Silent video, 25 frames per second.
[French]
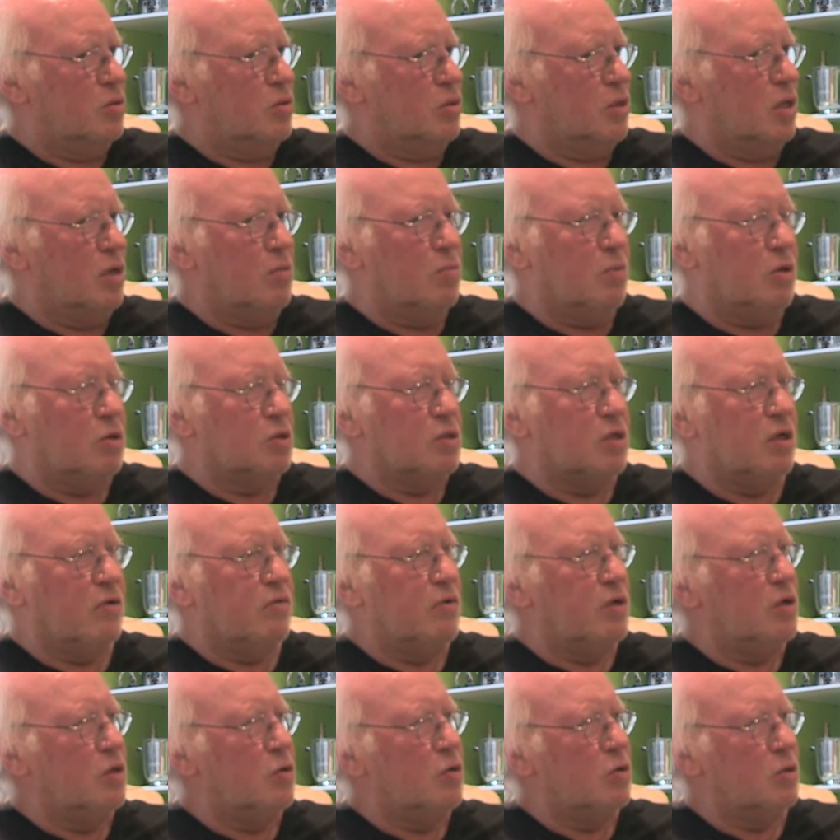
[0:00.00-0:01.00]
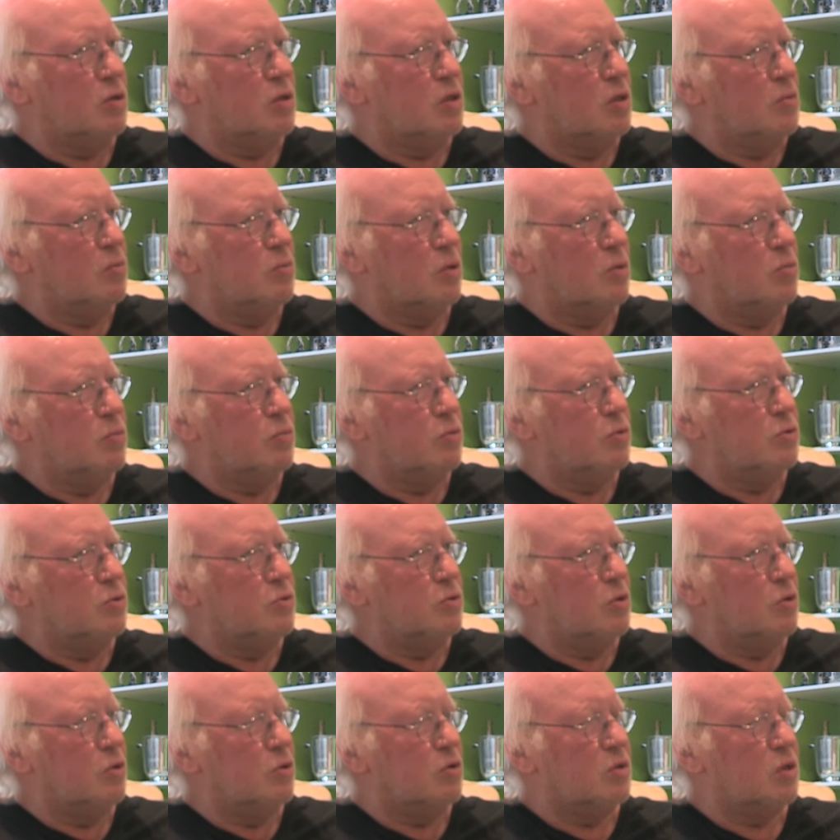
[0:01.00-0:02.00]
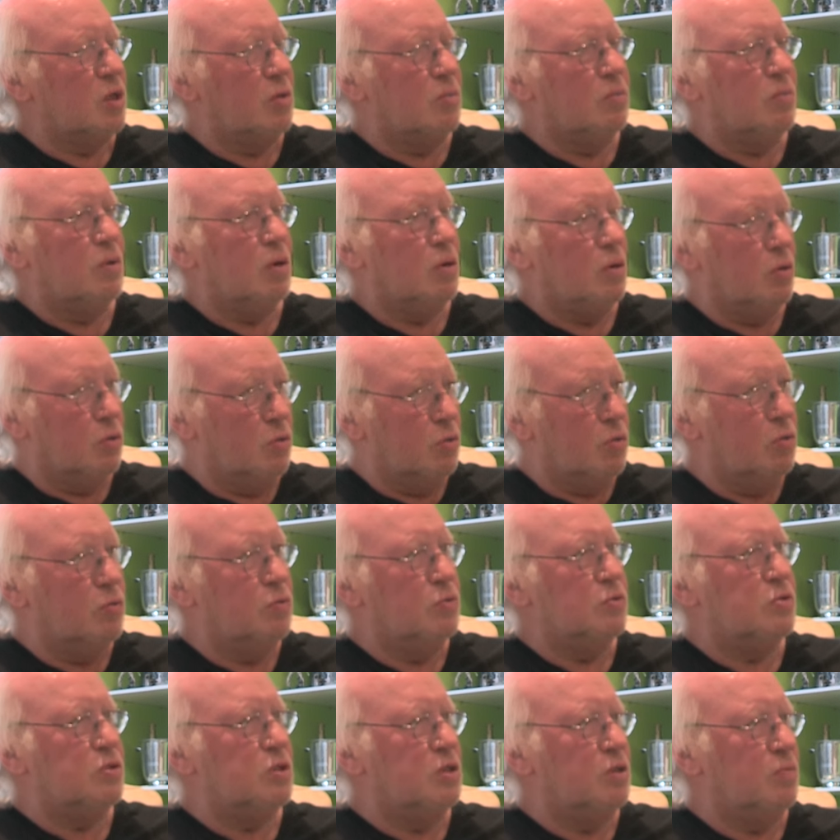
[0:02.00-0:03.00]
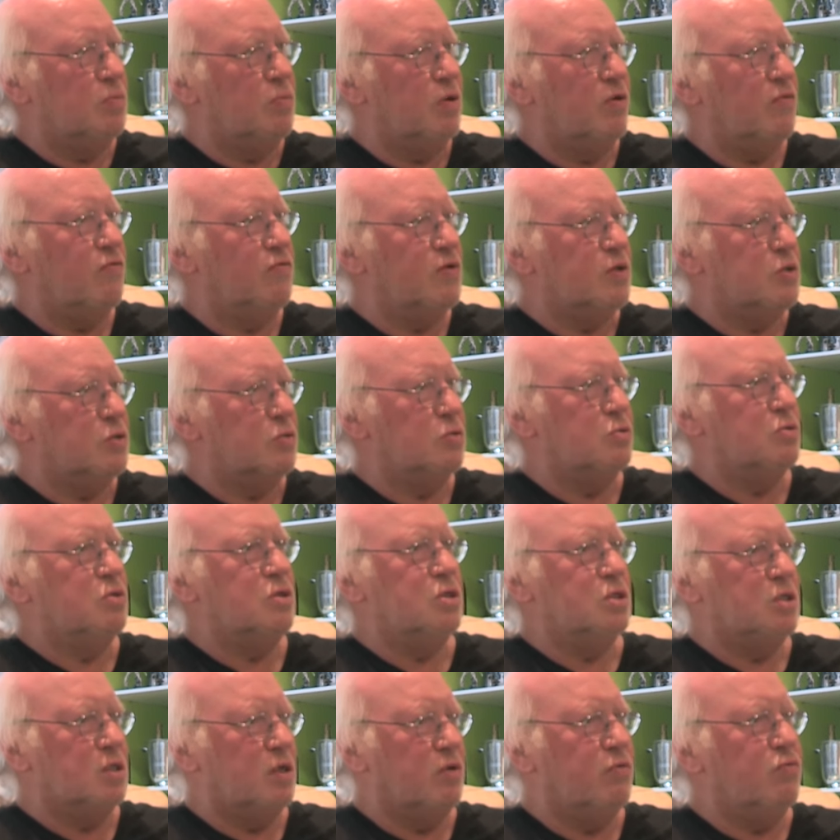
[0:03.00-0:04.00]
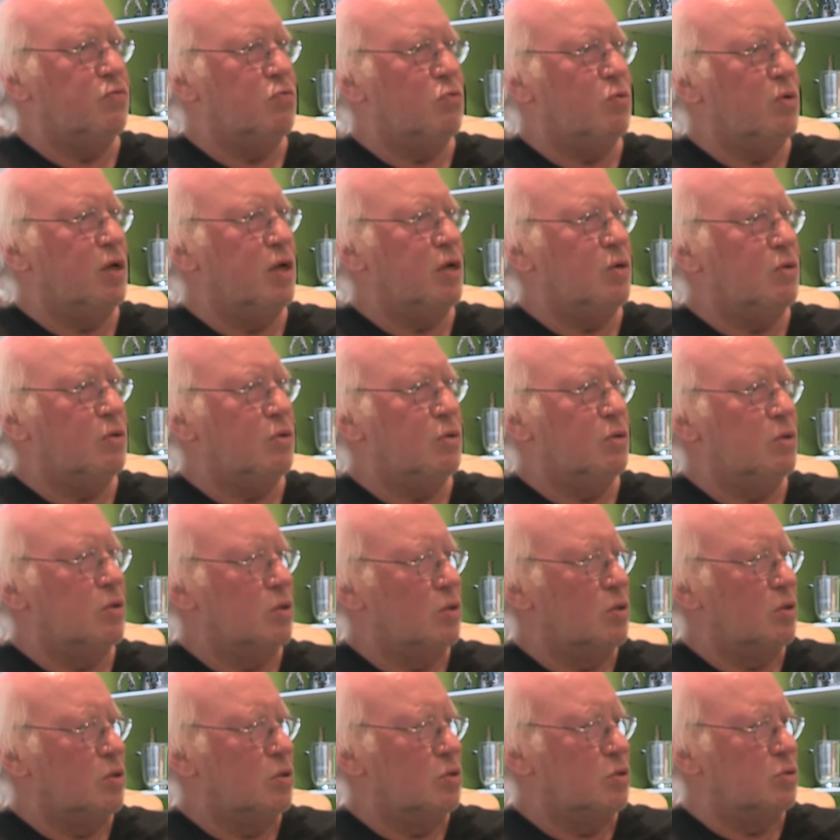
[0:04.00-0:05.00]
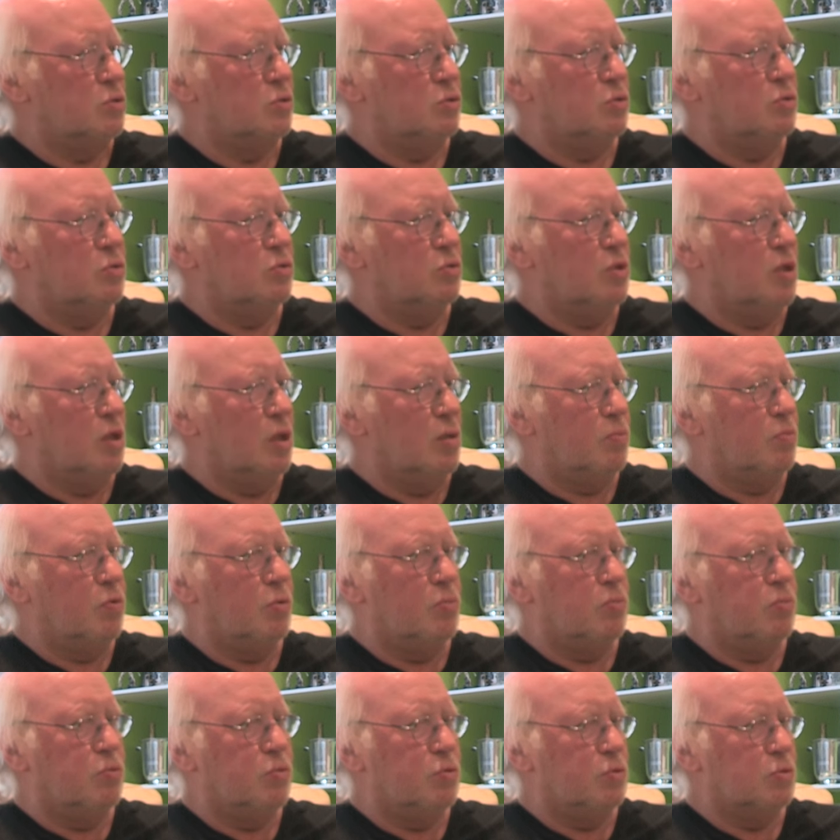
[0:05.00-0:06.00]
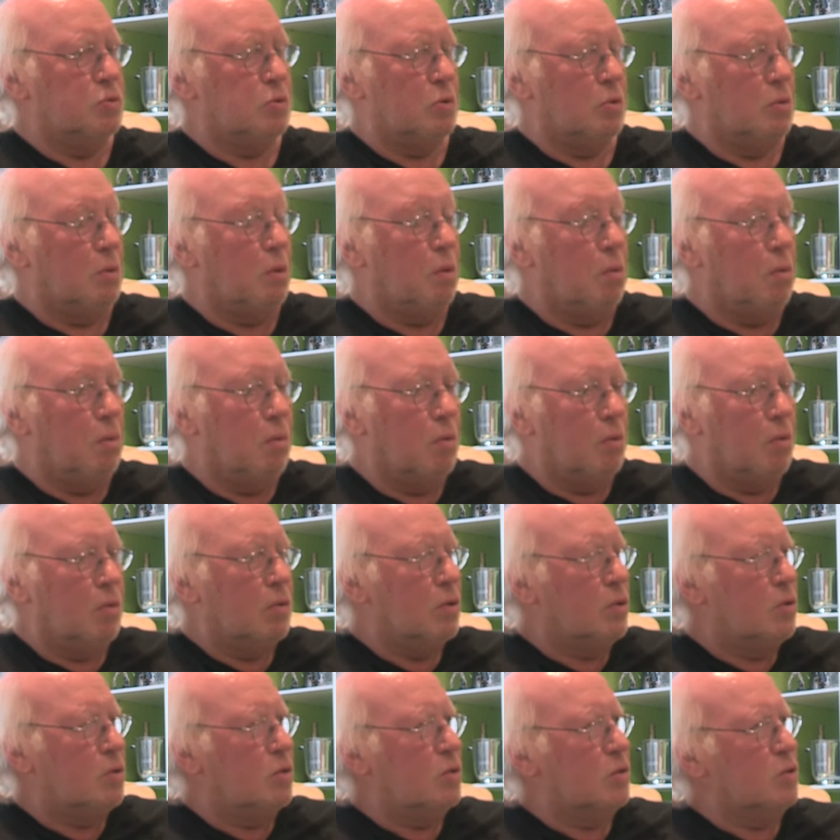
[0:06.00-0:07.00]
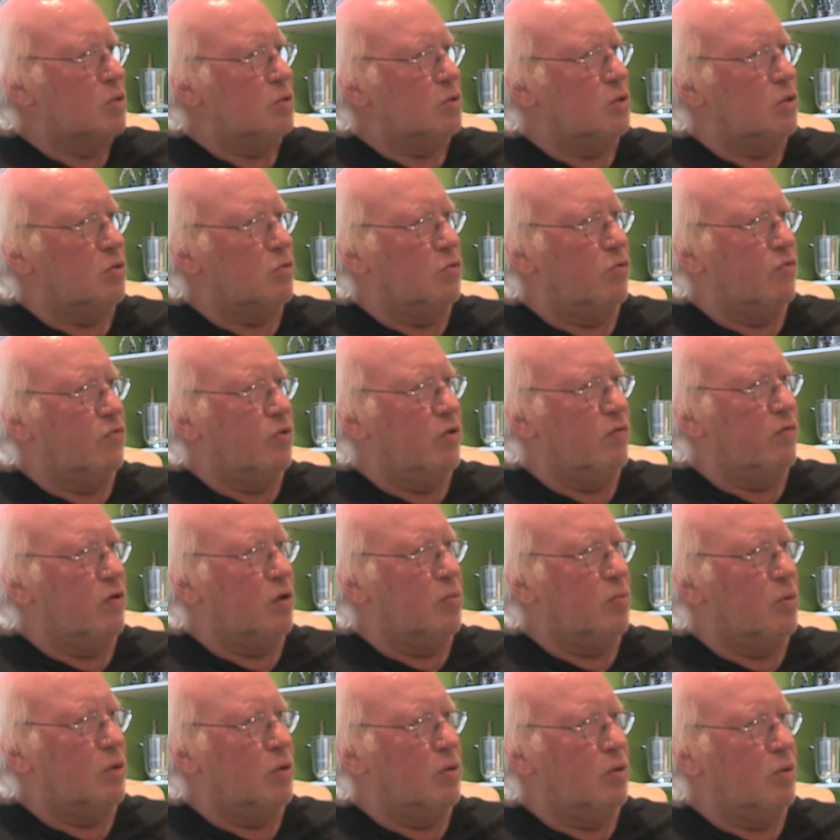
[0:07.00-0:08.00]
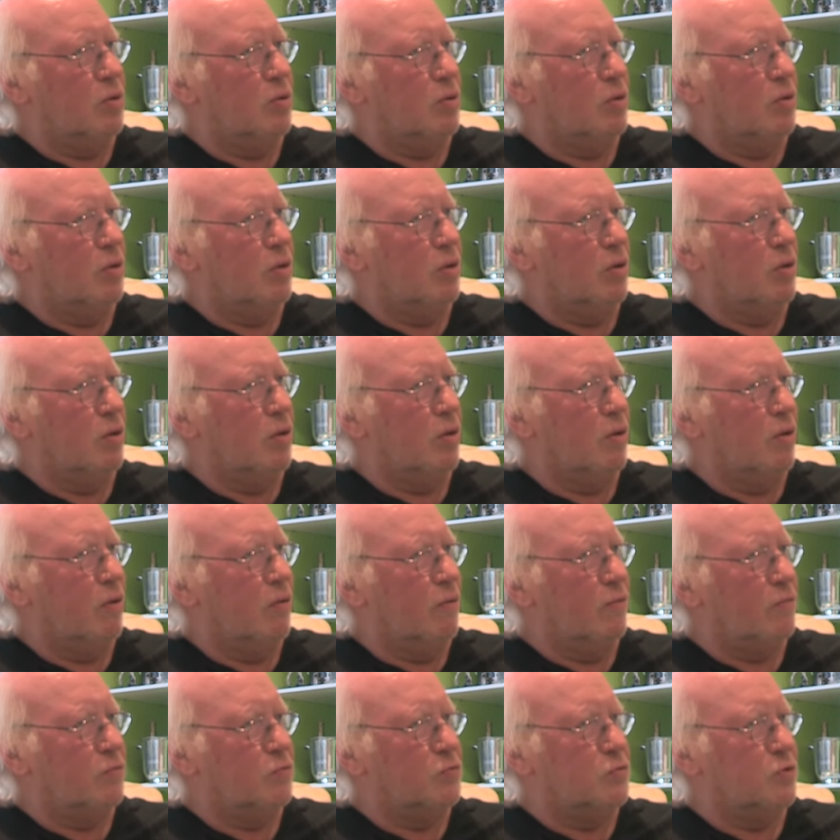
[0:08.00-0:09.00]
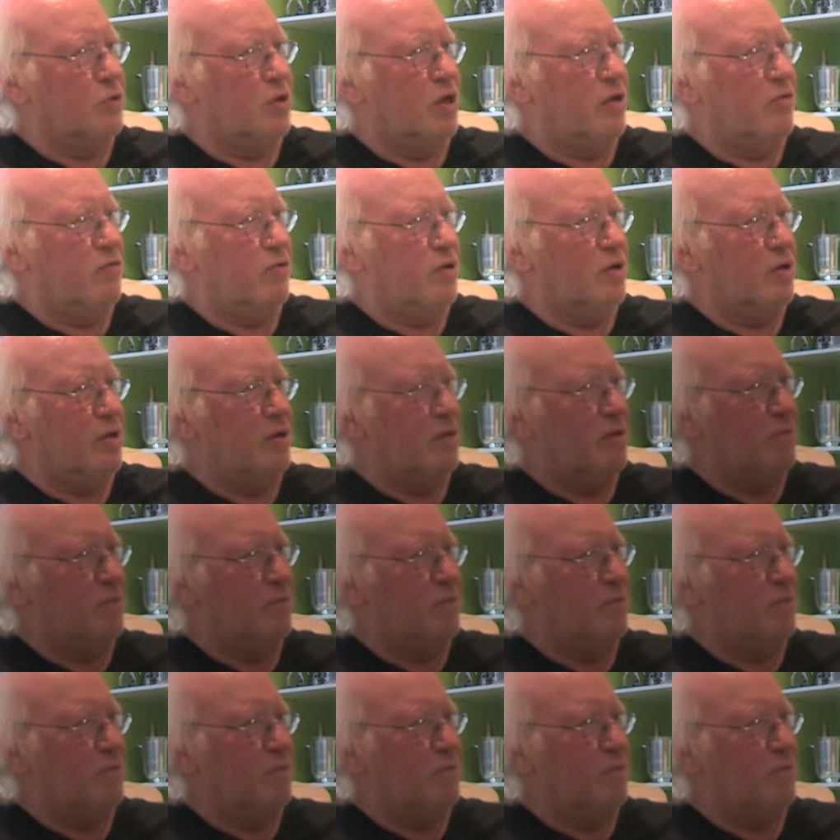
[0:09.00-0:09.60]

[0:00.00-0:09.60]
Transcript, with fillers: tellement travailleurs, tellement bosseurs, tellement eux aussi perfectionnistes à vouloir se donner un peu plus, que ça devenait vraiment euh, du rêve.